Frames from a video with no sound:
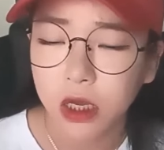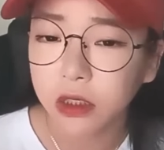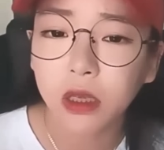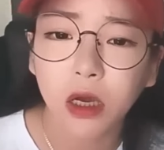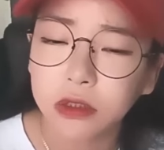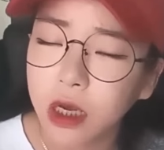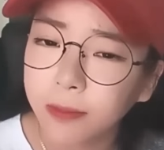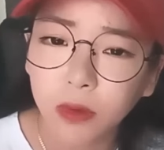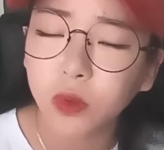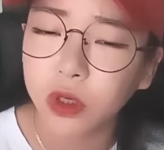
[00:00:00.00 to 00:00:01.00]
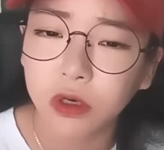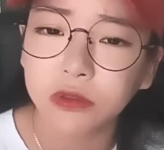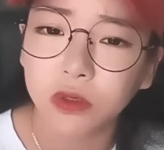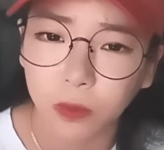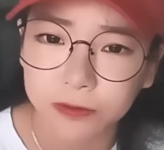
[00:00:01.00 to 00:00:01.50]
이때까지 한 번도 이런
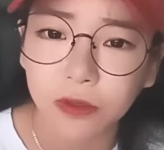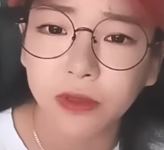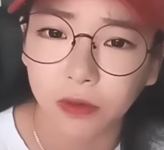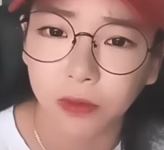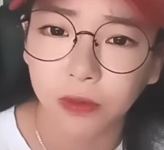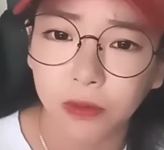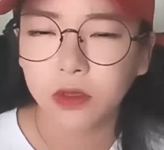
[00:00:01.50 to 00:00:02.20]
적이 없었대요.